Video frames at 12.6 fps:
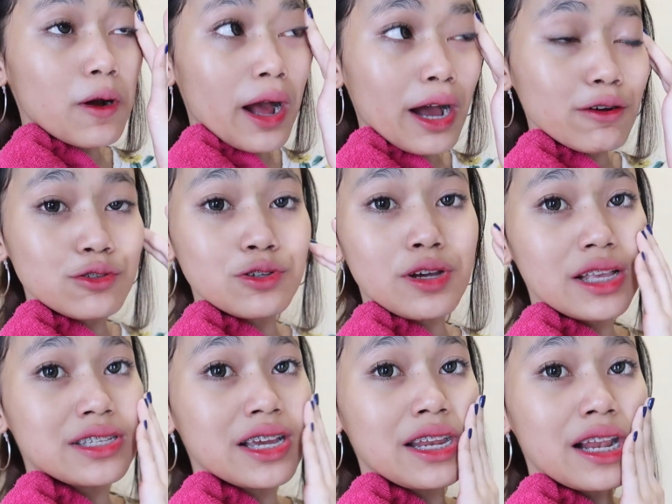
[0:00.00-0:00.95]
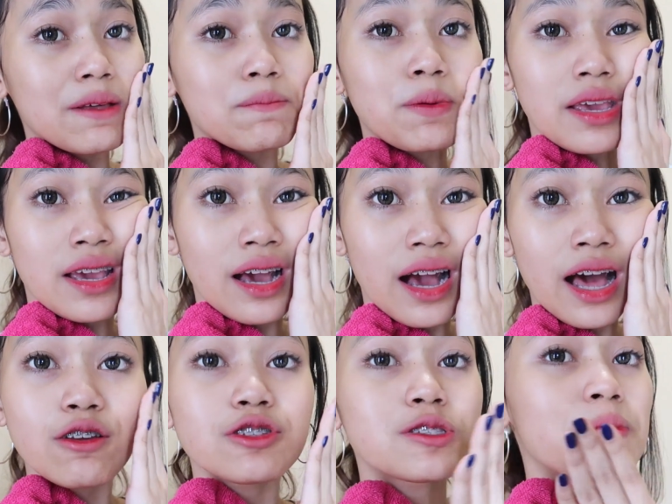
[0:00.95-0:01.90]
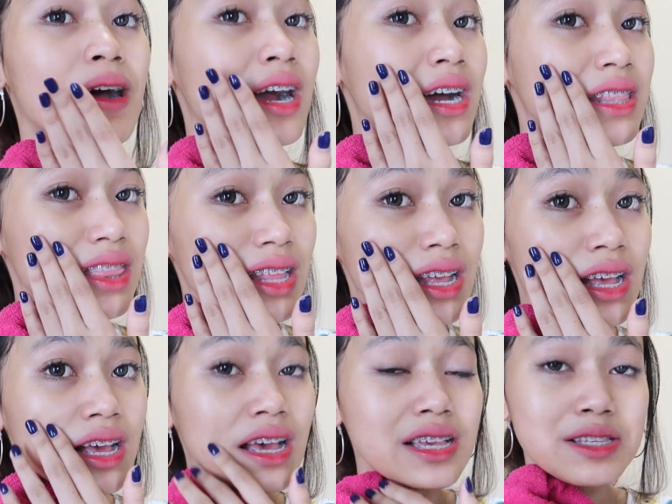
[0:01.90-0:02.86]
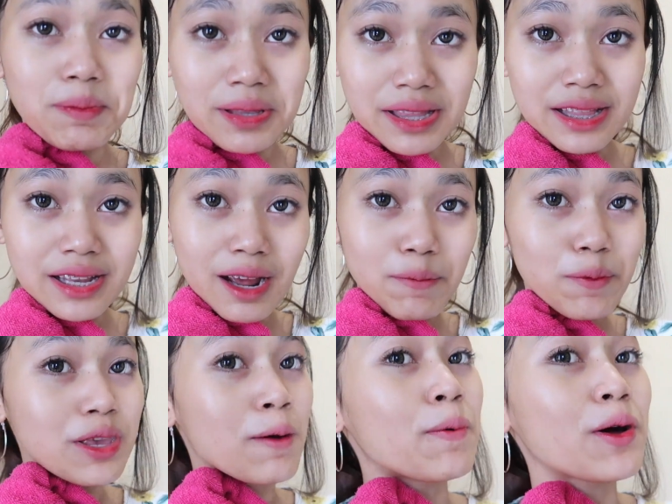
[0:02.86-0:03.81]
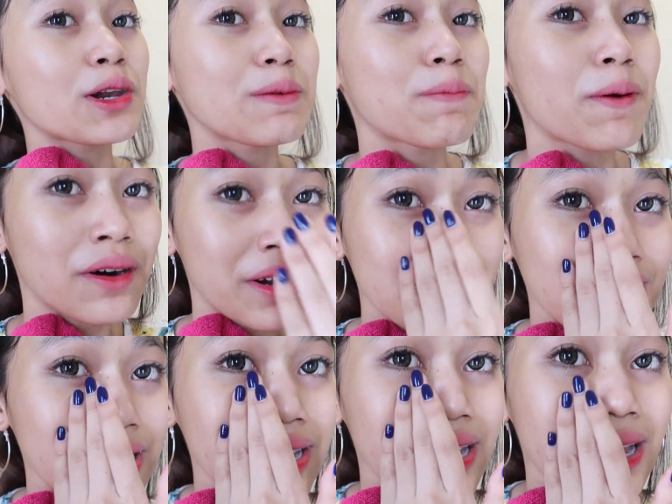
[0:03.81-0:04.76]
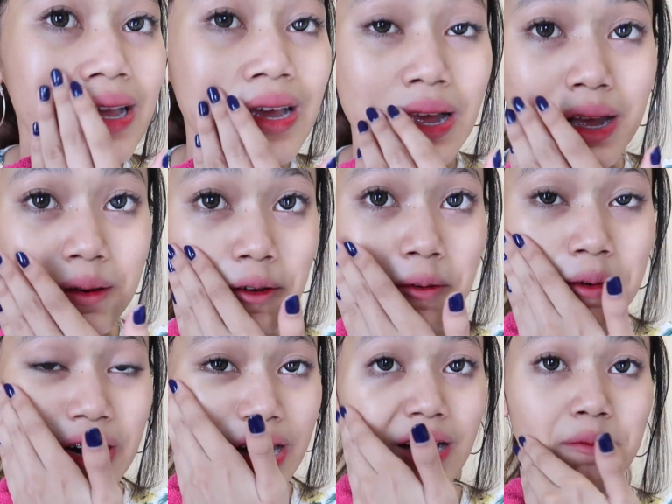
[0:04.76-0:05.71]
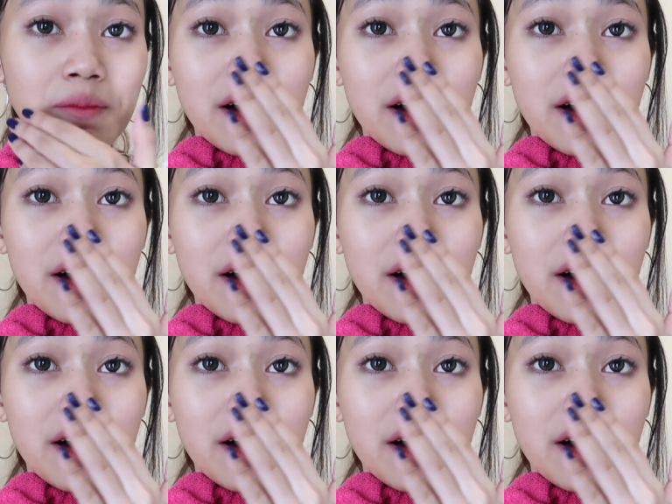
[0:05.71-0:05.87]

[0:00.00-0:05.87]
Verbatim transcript: muka aku juga jadi lebih halus banget Seperti tidak punya pori-pori Bener-bener enak